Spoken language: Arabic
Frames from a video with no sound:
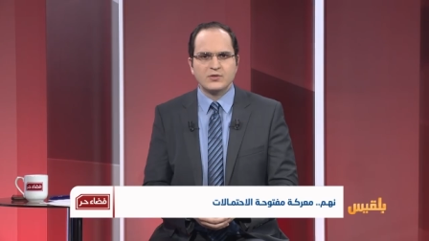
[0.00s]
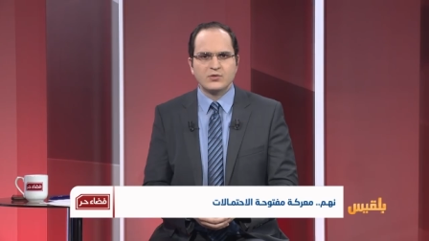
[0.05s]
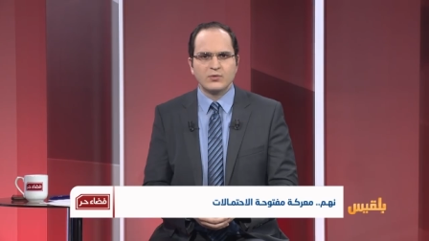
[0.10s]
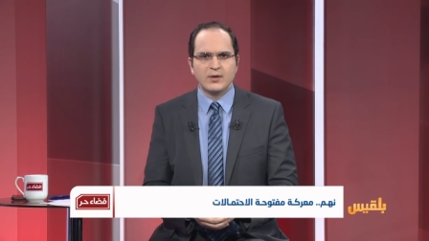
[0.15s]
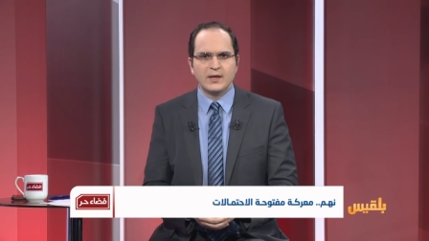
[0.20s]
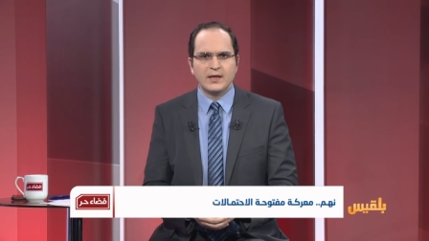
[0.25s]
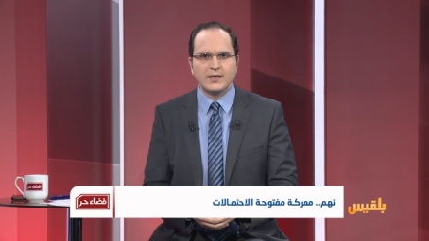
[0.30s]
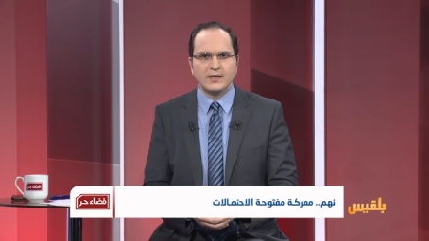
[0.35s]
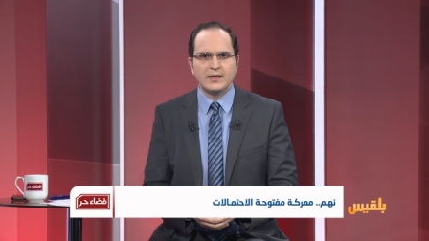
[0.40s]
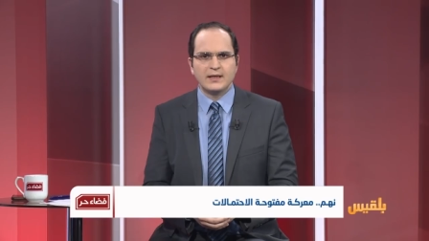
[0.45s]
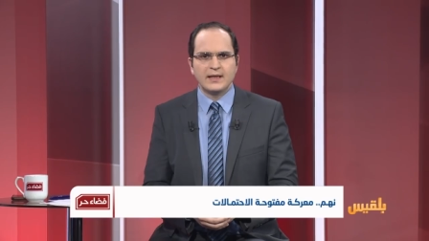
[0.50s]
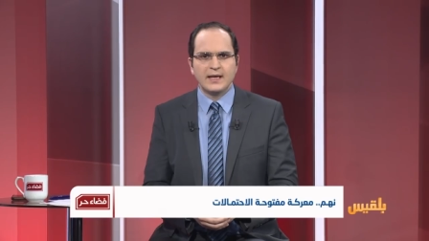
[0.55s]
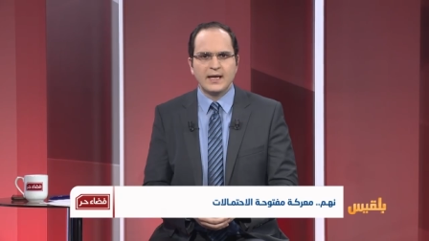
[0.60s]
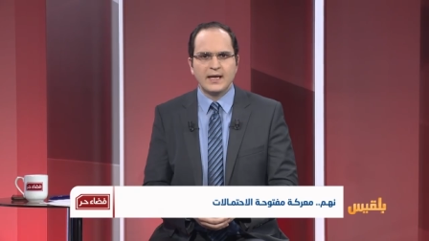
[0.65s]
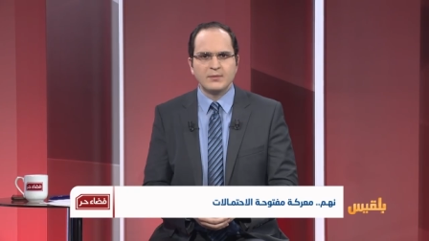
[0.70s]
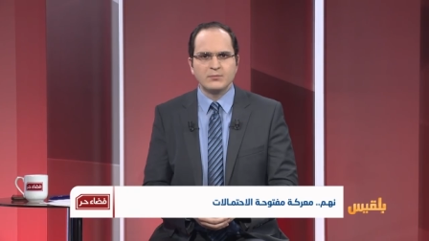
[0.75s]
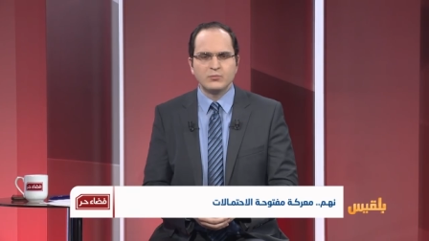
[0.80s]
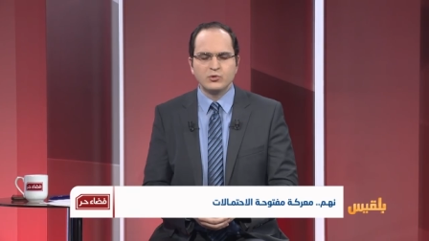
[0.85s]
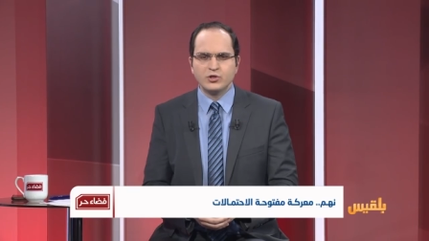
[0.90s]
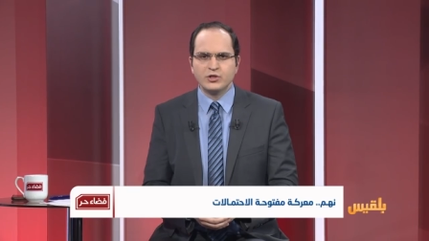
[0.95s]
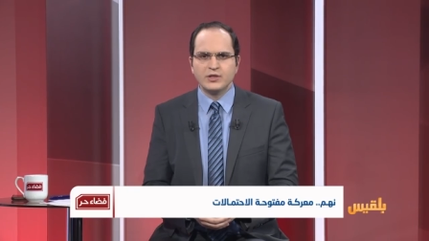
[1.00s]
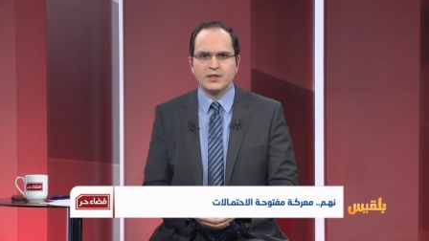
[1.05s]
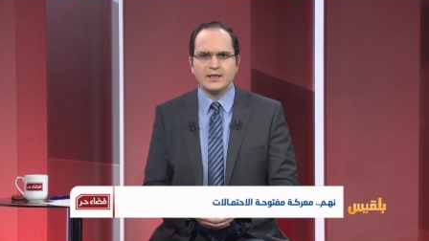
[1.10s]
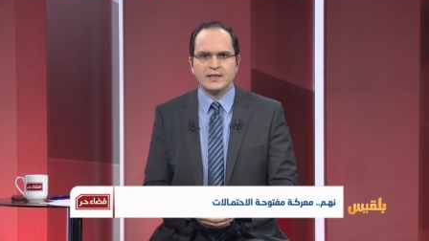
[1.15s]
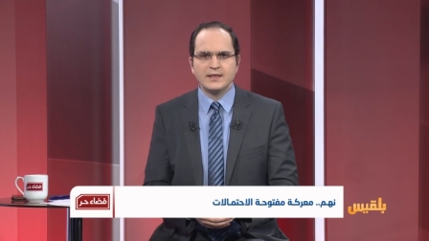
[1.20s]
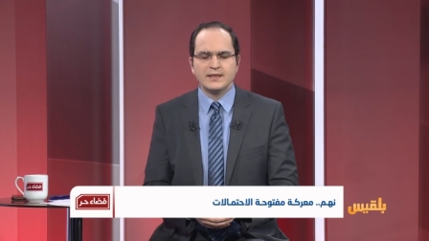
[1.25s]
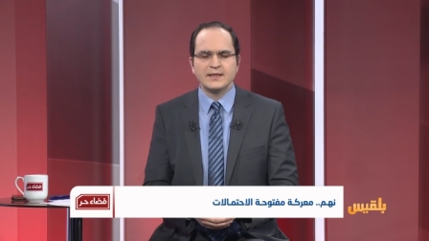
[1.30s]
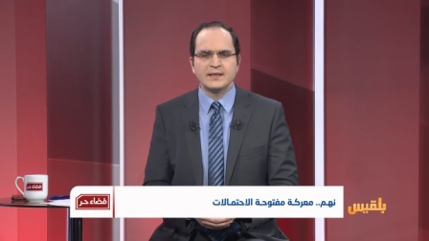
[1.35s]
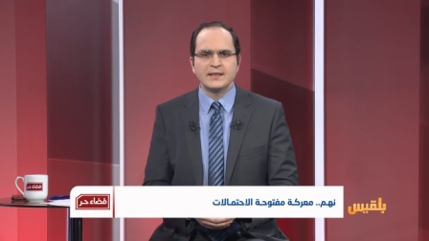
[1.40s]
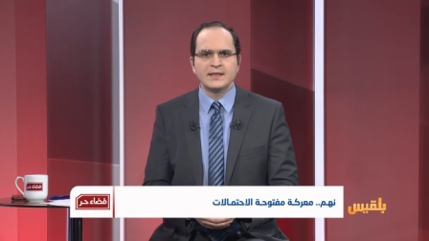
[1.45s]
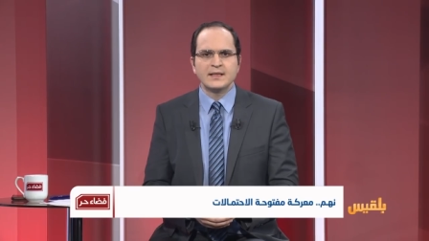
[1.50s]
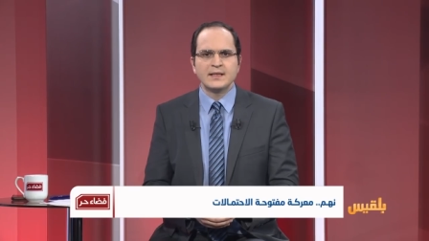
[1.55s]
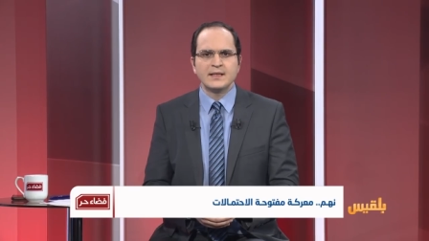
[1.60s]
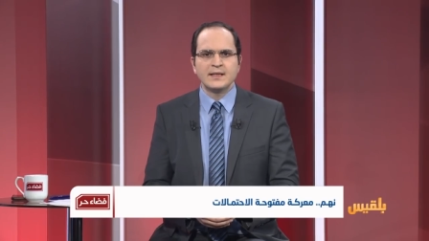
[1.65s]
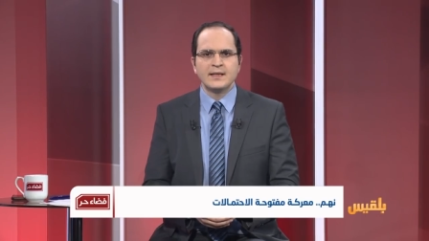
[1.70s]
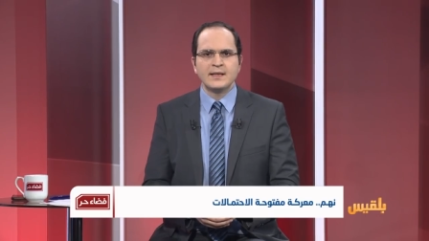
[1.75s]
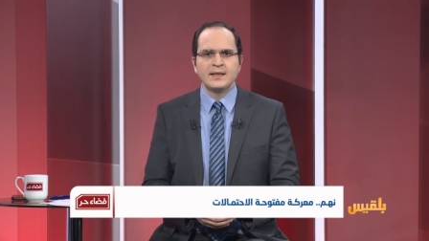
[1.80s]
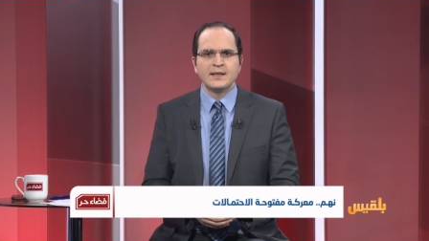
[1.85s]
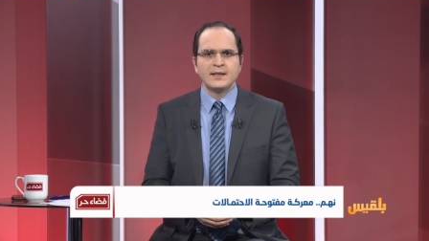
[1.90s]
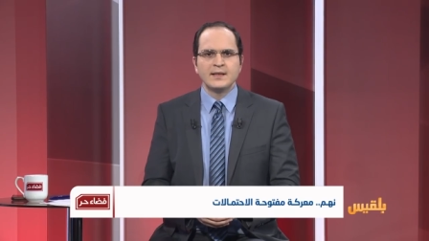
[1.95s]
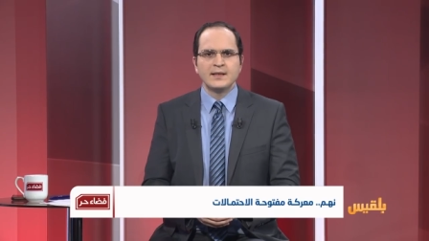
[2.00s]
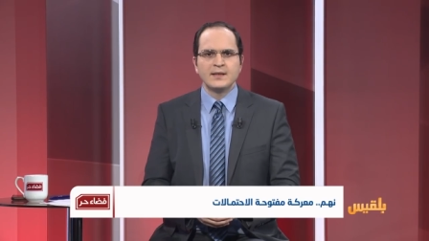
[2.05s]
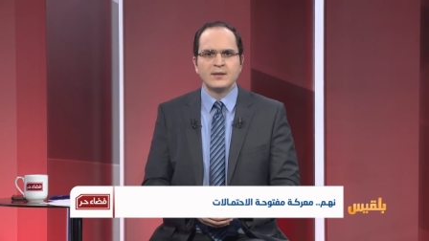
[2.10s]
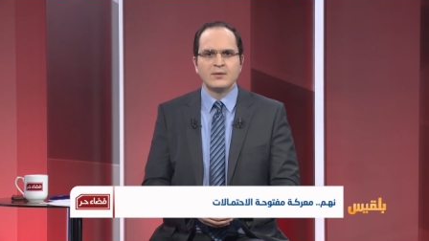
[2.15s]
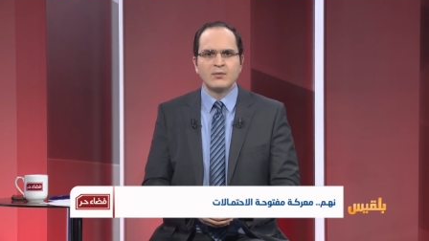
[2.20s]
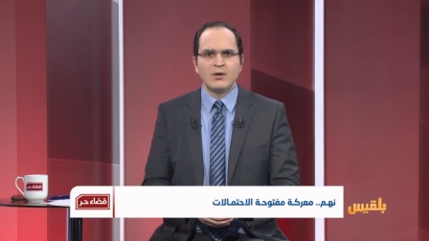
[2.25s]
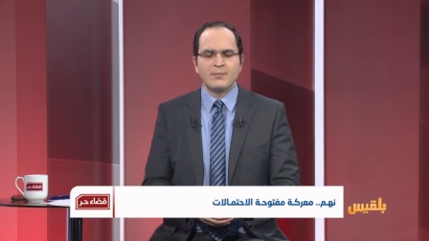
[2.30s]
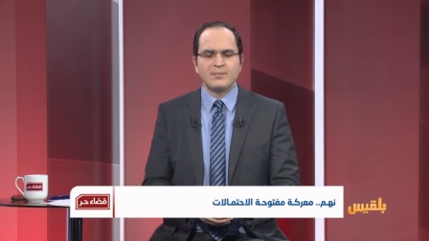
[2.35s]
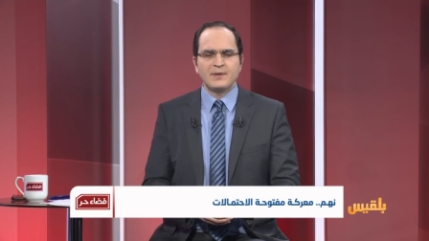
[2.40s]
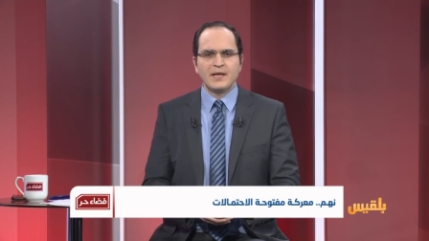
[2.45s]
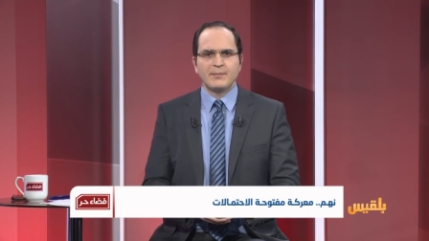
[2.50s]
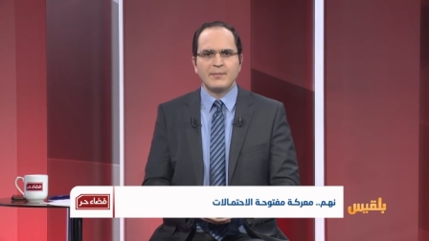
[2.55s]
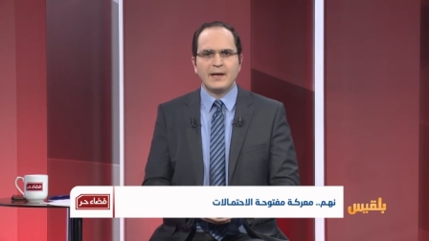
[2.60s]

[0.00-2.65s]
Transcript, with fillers: السؤال المشترك وأبدأ